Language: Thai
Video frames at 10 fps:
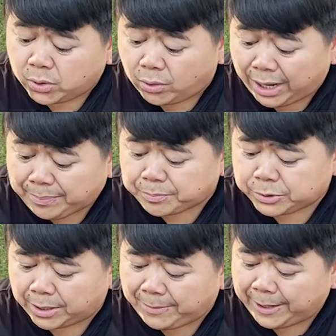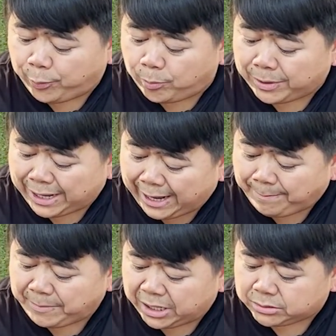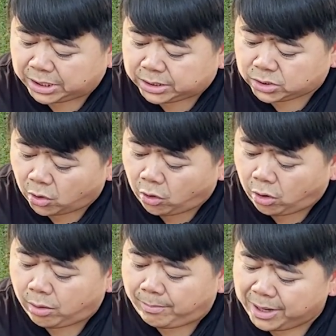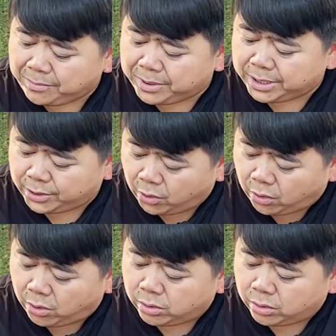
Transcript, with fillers: ดูครับทำไมผมกราฟมันติดต่อไม่มีหน่อ